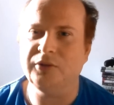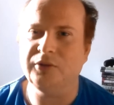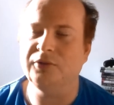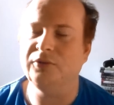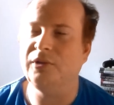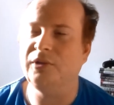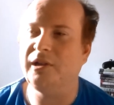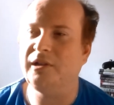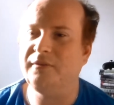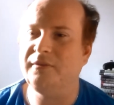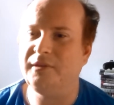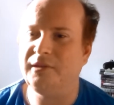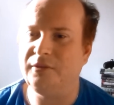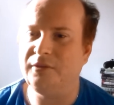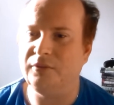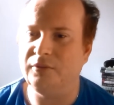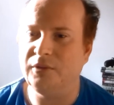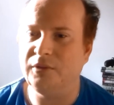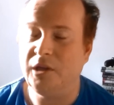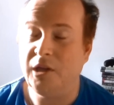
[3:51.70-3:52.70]
lors de
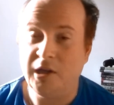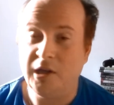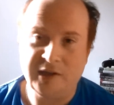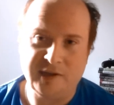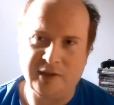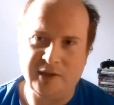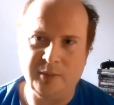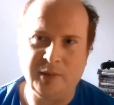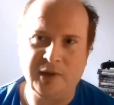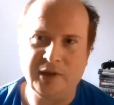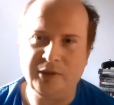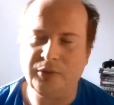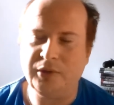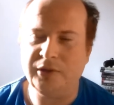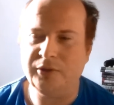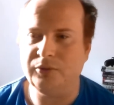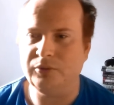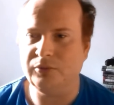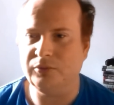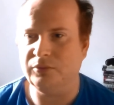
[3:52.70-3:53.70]
l'arrivée de ses bras
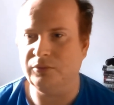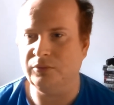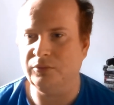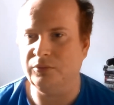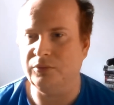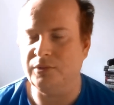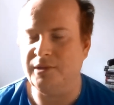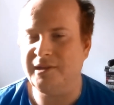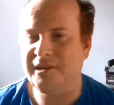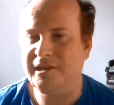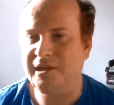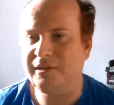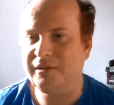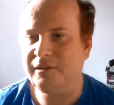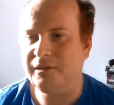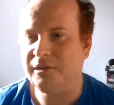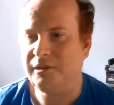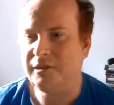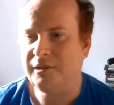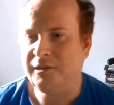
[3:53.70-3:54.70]
droits de,
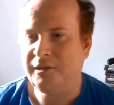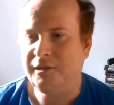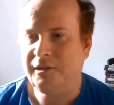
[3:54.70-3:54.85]
Negan